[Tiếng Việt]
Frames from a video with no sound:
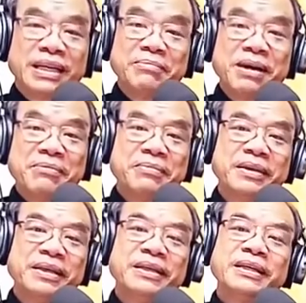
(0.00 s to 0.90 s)
Ngày
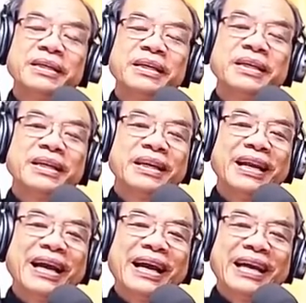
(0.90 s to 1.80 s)
30
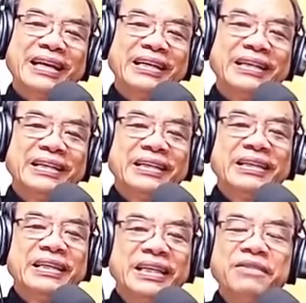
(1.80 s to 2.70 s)
là
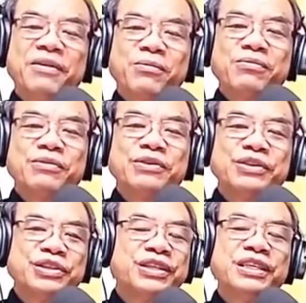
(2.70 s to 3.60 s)
hy
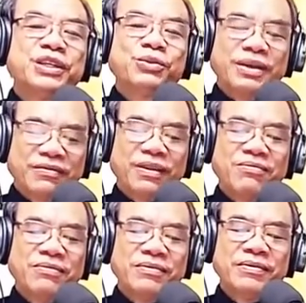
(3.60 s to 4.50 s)
vọng giữa những tuyệt
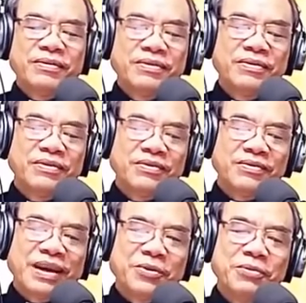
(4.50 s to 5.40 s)
vọng.
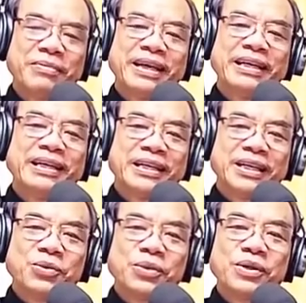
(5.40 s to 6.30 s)
Và hôm nay
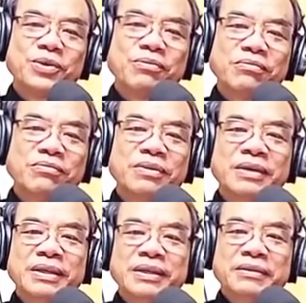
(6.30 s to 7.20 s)
ngày cuối cùng
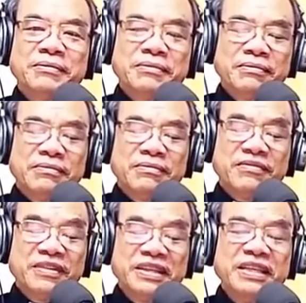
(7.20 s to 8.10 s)

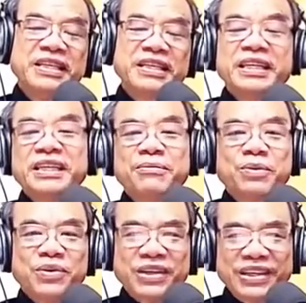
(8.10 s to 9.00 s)
với trái
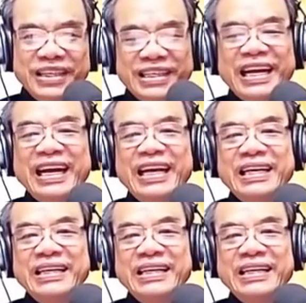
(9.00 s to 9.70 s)
tim của người cha.